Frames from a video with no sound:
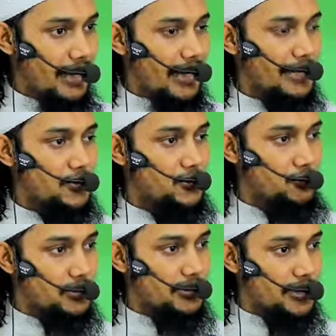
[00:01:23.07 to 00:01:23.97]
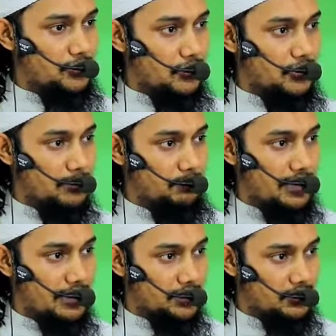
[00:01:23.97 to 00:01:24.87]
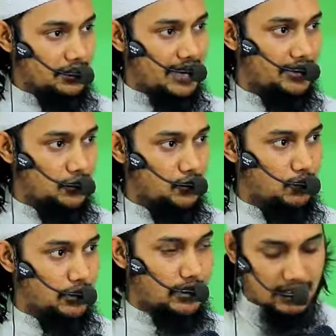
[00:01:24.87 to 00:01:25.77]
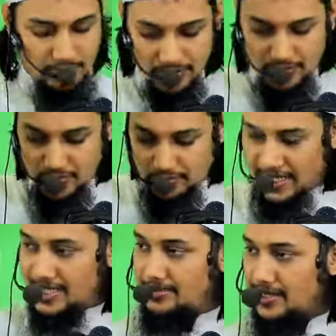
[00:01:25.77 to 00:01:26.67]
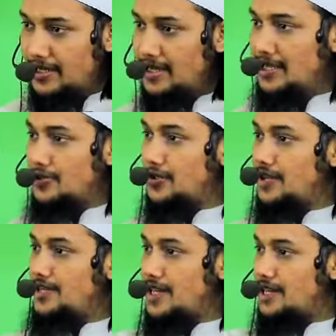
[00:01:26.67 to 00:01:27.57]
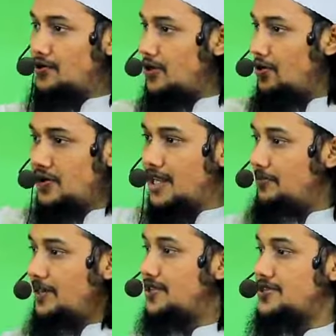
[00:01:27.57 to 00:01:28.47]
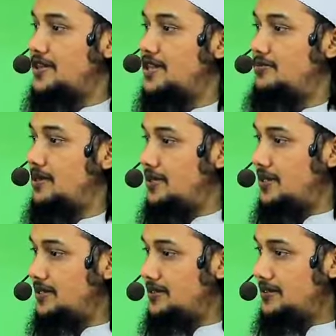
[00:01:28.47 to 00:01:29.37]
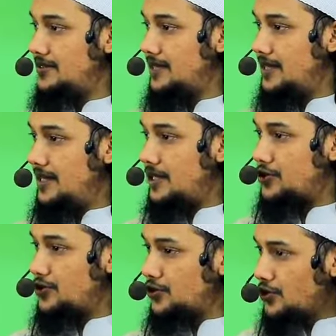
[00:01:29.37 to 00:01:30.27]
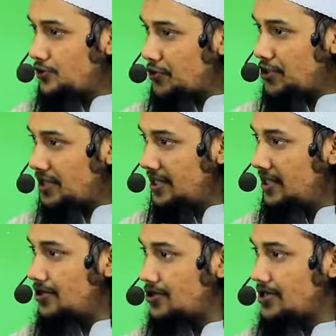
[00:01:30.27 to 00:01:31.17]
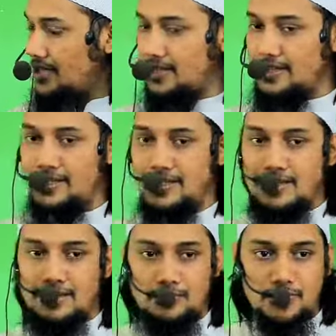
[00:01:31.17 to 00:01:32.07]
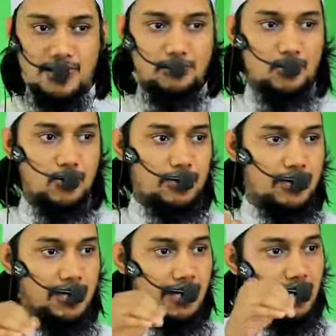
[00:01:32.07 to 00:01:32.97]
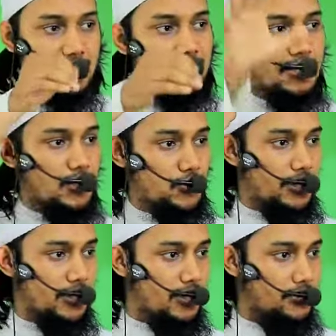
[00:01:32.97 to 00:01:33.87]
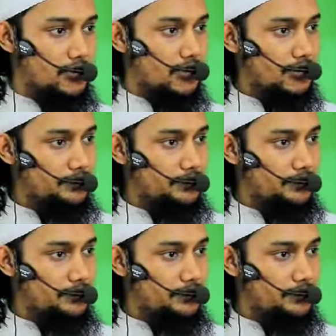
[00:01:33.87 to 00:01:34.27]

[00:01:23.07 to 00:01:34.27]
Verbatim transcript: আর একটা যুবকদেরকে যখন আপনি একটা জাতির যুবকদেরকে মেরুদণ্ড ভেঙে দিবেন তখন এই জাতি কখনোই আপনার এগেনস্টে দাঁড়াতে পারবে না সুদূর প্রসারী নীল নকশা এটা মুসলিম যুবকদেরকে আল্লাহর দিন থেকে সরিয়ে দেওয়ার জন্য